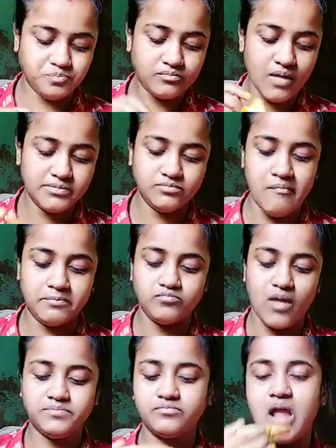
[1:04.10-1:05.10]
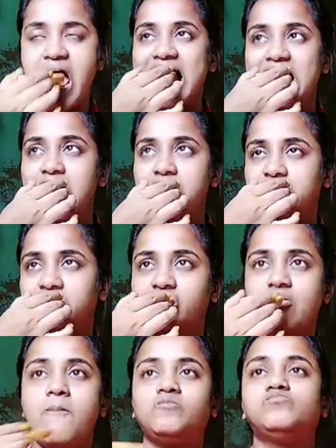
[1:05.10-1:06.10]
সদস্য হয়ে যাও যদি আমাকে ভালো লেগে
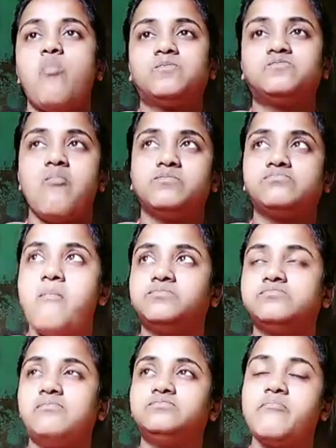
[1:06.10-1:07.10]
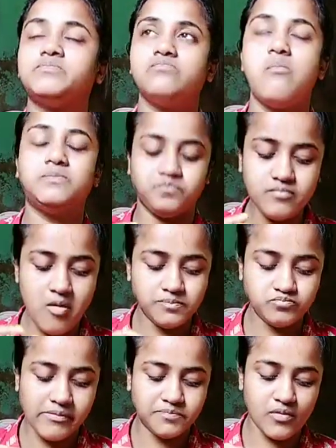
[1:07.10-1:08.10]
থাকে তাহলে আর পাশে থাকা বেল
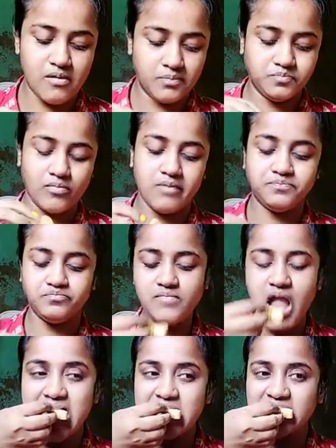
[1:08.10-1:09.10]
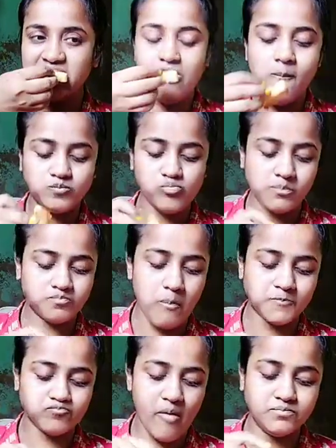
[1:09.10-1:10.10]
আইকনটা কিন্তু অবশ্যই করে অল করে
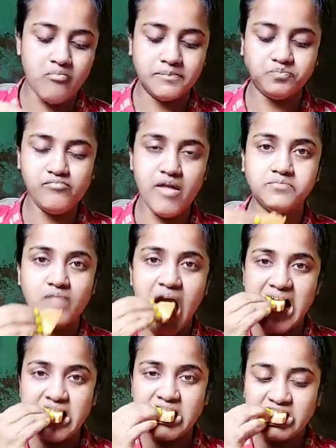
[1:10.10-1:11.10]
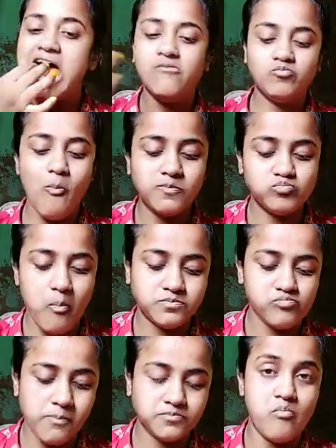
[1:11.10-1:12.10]
দিও যাতে করে আমি ভিডিও পোস্ট করলে
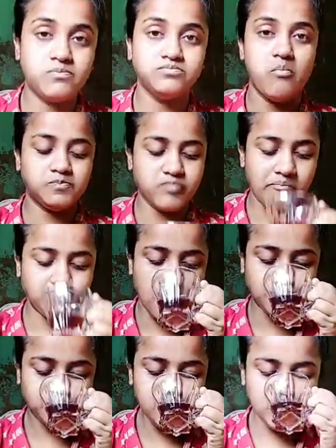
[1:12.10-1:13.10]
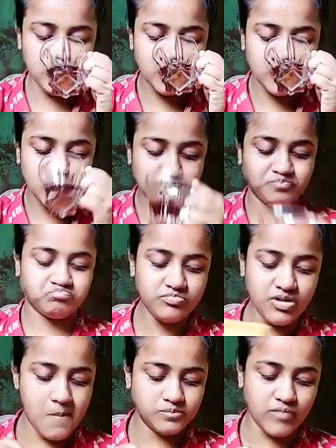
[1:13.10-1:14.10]
সববার আগে তোমাদের কাছে পৌঁছে যায় আর
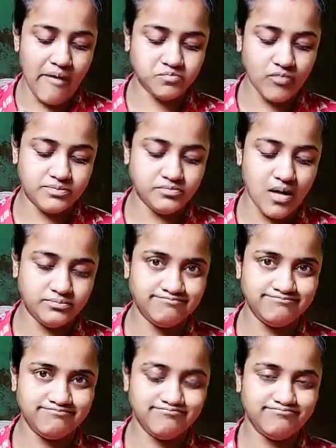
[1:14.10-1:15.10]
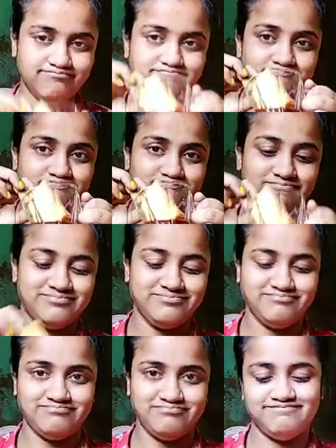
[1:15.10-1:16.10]
এখানে দেখো আমার চাষে শুধু শুধু
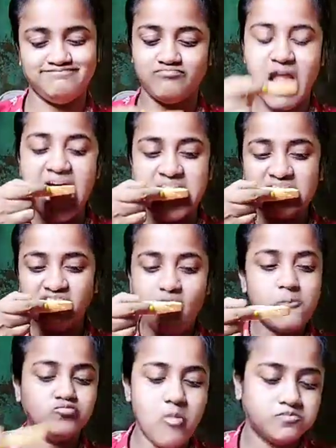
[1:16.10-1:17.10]
চাটা আর খাওয়াই হলো না